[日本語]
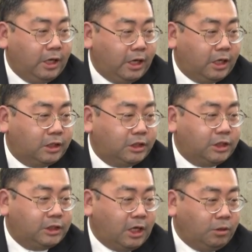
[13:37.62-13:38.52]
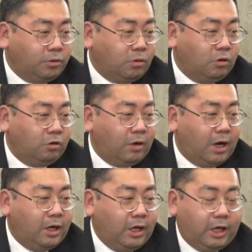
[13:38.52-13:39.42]
え実際のところ
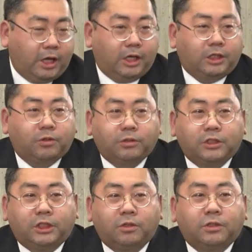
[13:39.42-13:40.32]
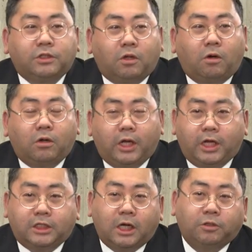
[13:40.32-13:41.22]
は、え一つ一つの、
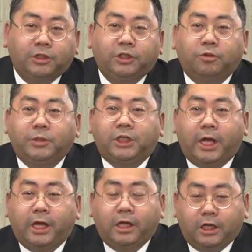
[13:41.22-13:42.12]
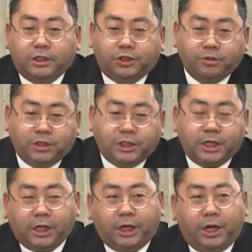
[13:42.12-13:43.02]
え作品を見て、修理
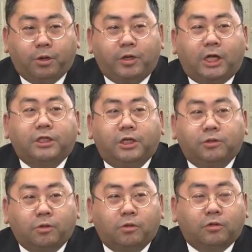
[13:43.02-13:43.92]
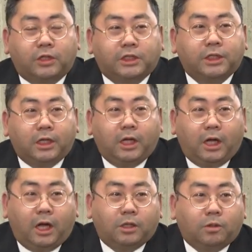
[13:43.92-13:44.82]
設計をやっているところです。
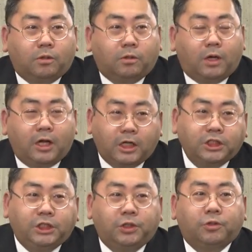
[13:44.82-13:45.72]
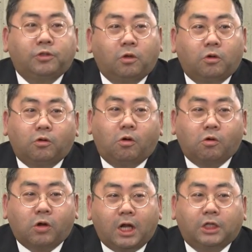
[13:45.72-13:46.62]
あの話によると、こ
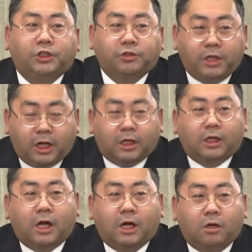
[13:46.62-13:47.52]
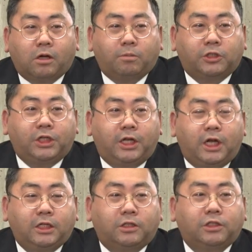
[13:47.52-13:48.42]
こから10年かかるかもしれ
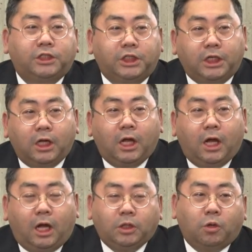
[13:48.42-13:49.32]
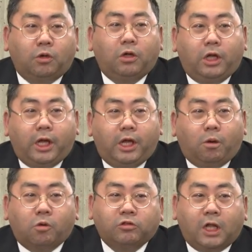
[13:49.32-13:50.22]
ないですし、あと、え
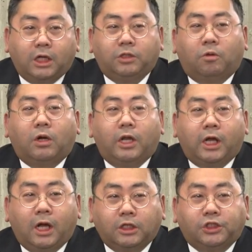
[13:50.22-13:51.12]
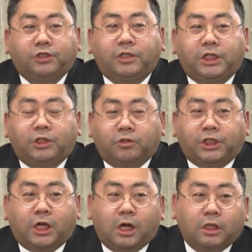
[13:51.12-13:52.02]
億単位のお金が修理費とし
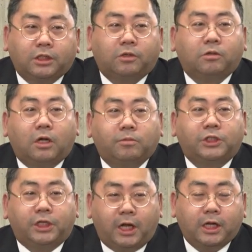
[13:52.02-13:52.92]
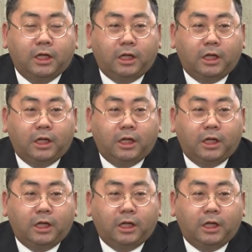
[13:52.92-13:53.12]
てかかってくるかもしれない、